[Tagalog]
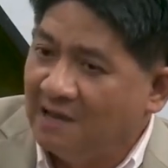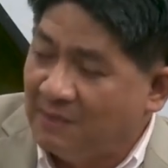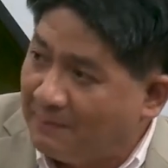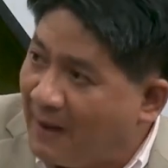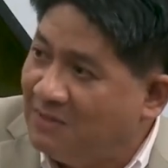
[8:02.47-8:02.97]
if
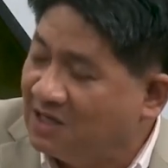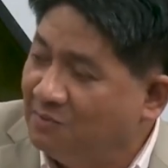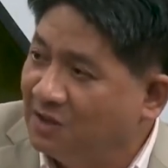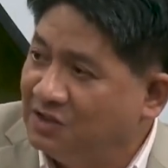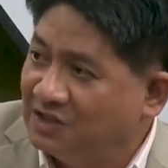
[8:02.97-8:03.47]
the public
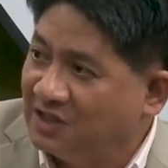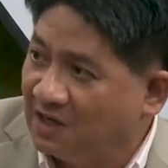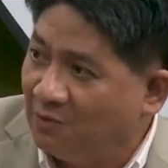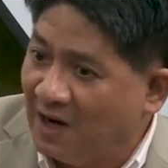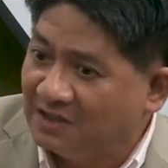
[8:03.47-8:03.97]
emergency
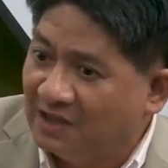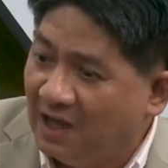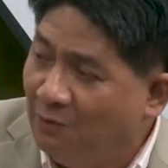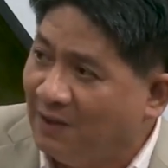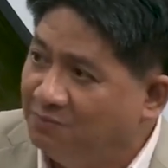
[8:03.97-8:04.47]
requires,
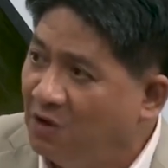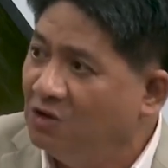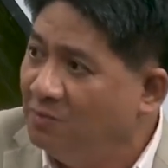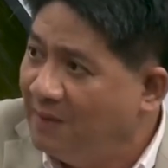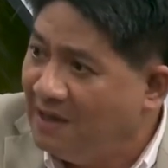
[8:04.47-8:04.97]
eh what
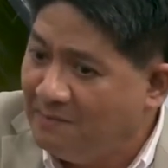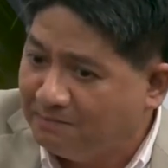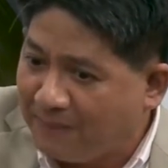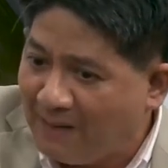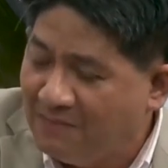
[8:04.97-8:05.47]
more of a
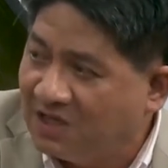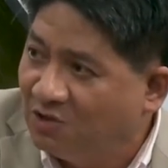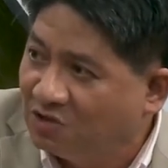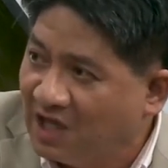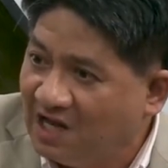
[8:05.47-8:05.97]
public
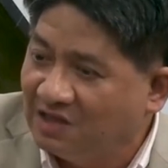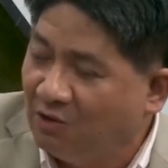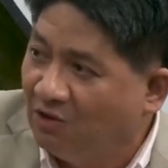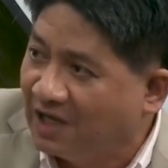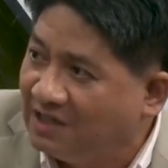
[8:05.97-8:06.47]
utility
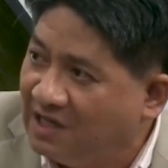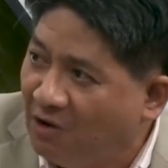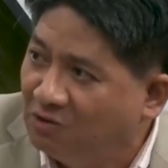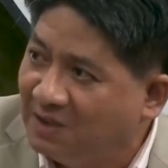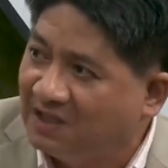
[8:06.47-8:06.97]
already
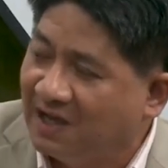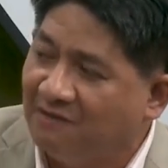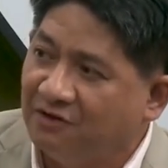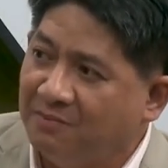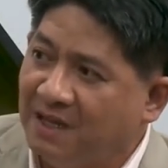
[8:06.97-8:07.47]
owned by the
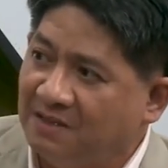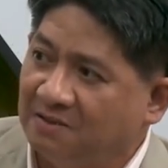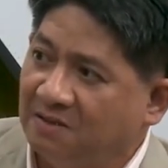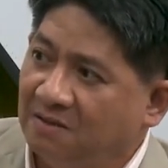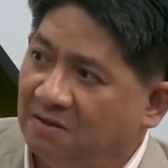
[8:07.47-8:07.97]
government?
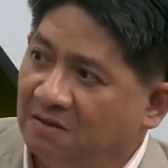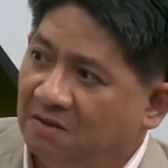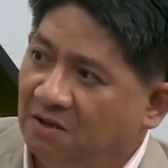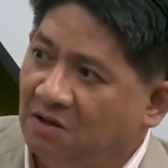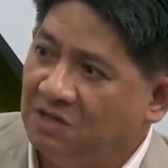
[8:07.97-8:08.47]
Right.
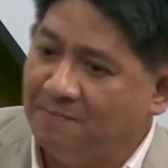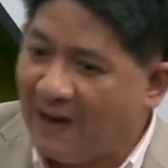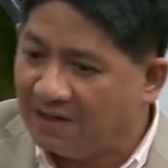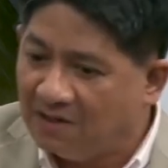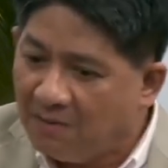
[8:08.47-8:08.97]
Oh, di
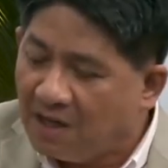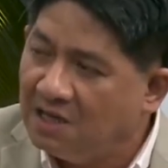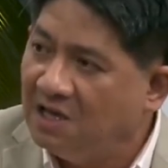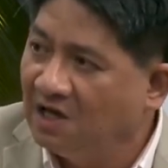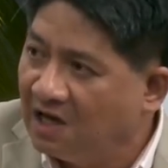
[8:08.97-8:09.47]
para
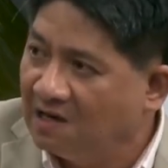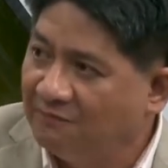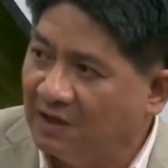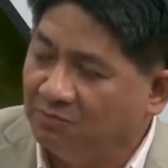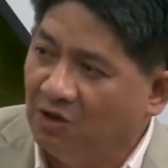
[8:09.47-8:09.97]

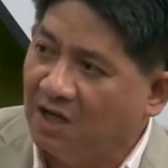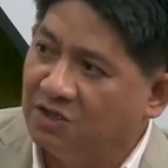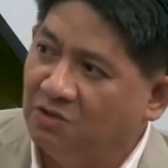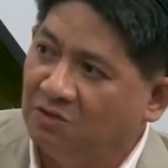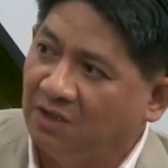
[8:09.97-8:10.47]
i-revert mo lang
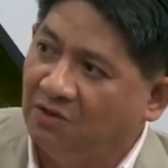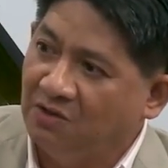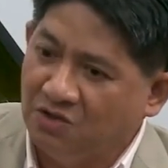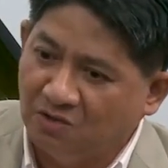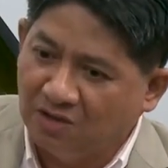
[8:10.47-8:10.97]
yung ano,
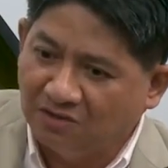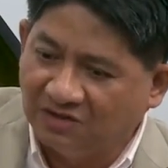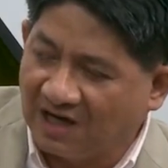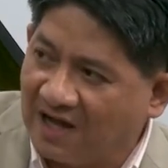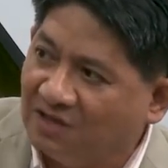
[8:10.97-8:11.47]
yung
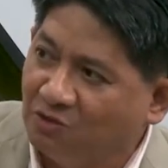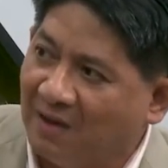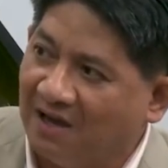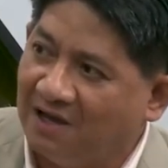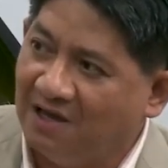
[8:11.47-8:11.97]
the right to
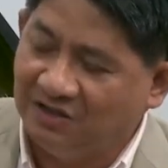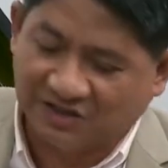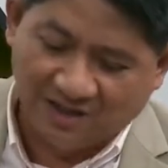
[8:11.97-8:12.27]
manage.